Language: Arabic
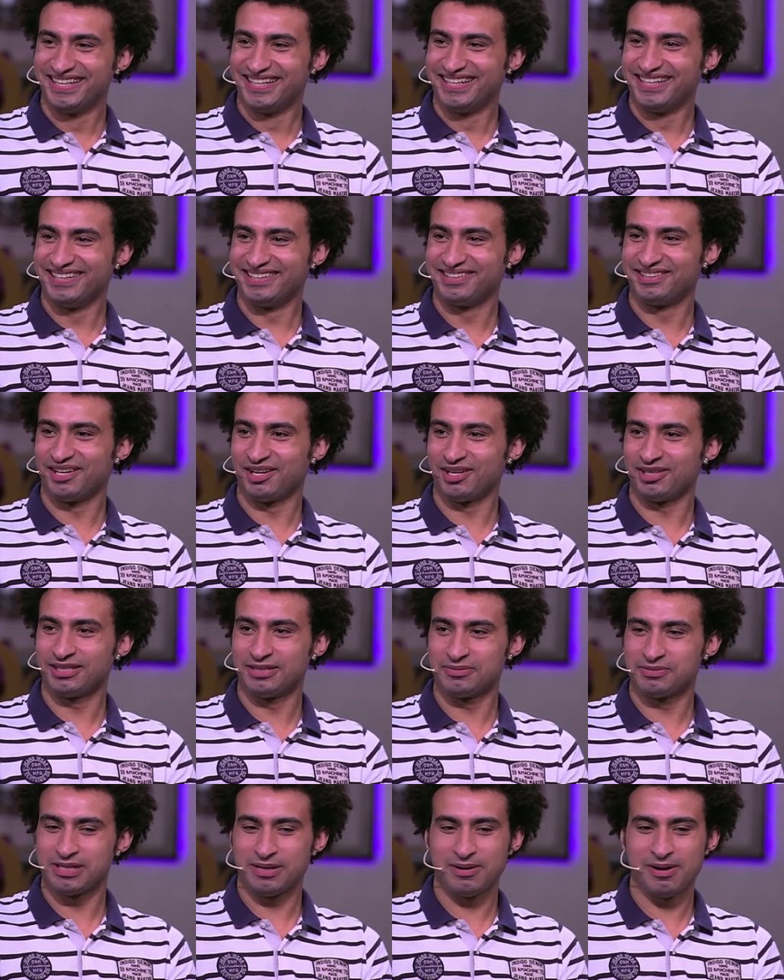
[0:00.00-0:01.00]
اتطردت
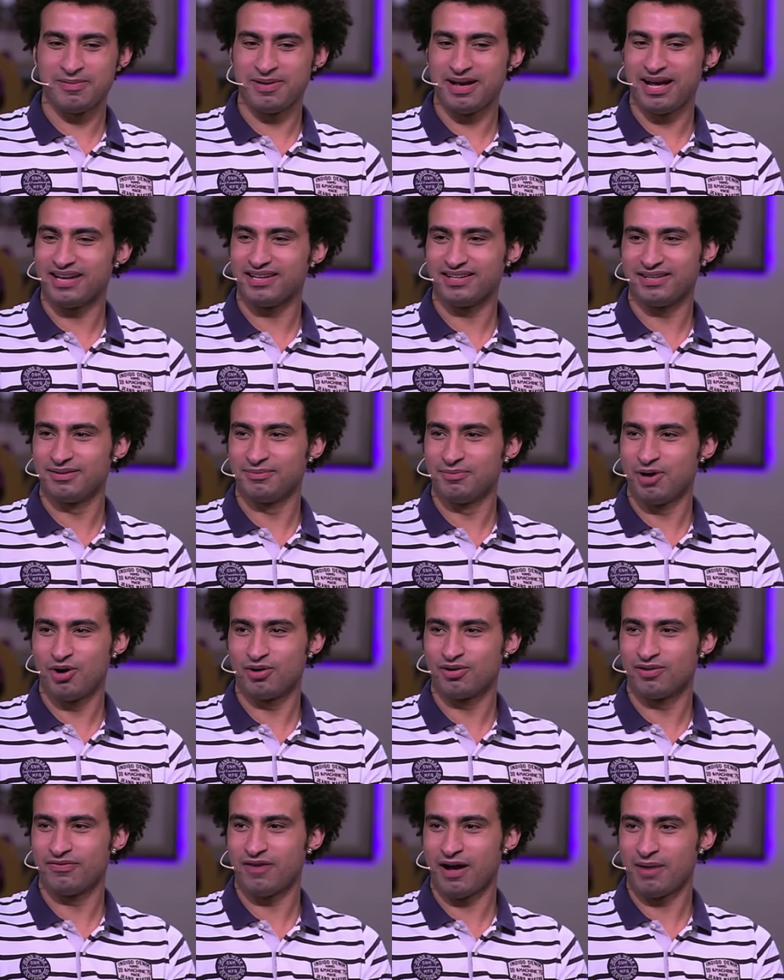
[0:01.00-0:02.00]
بسبب يعني
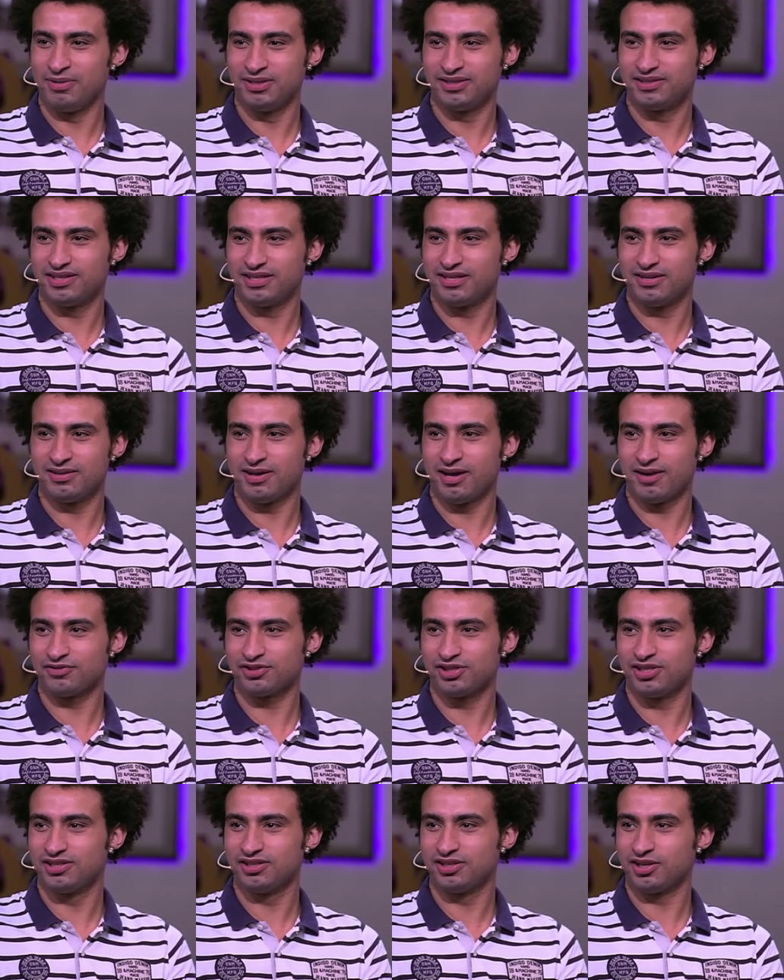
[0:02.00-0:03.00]
موقف عبيط كده ما اعرفش
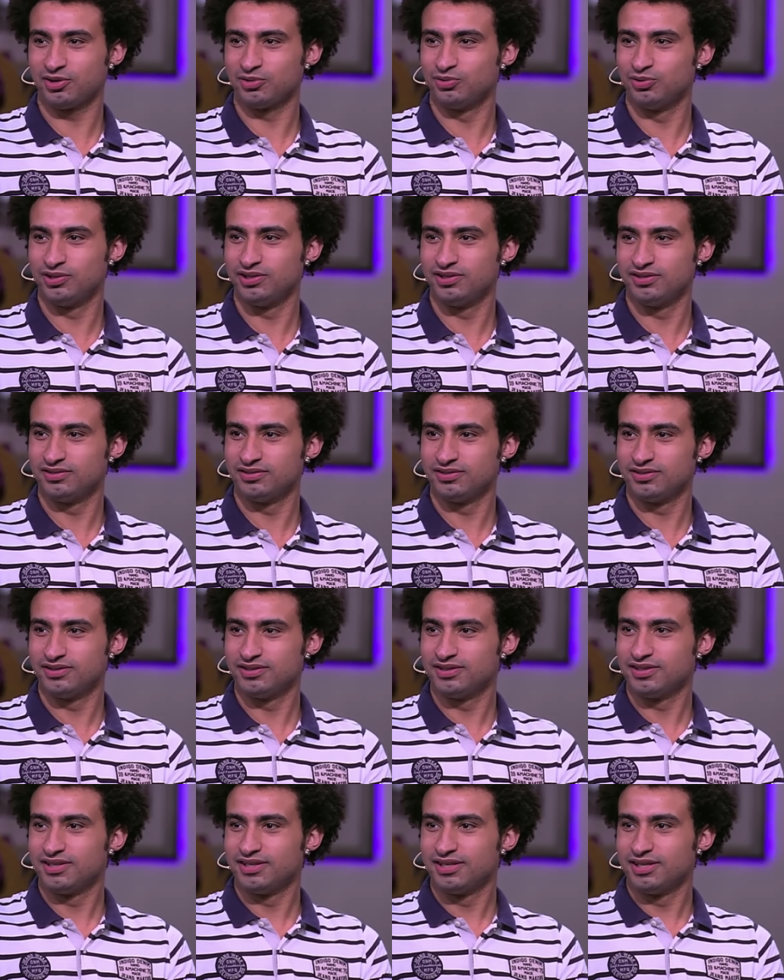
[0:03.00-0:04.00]
ليه طردوني إيه؟, ايه
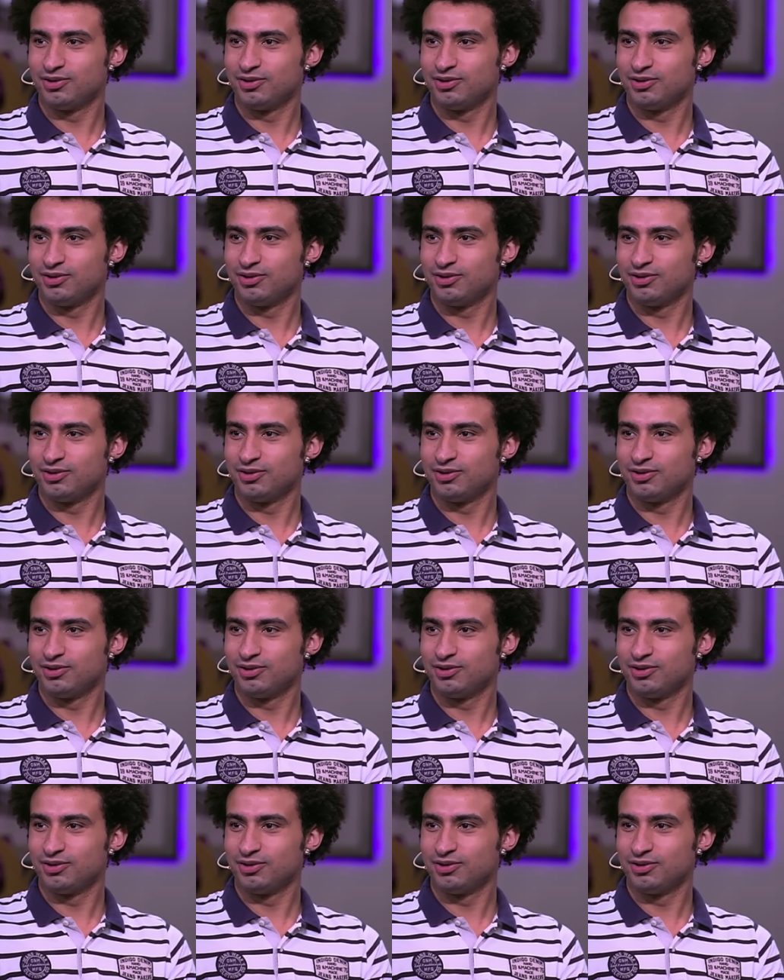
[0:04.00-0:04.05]
اللي حصل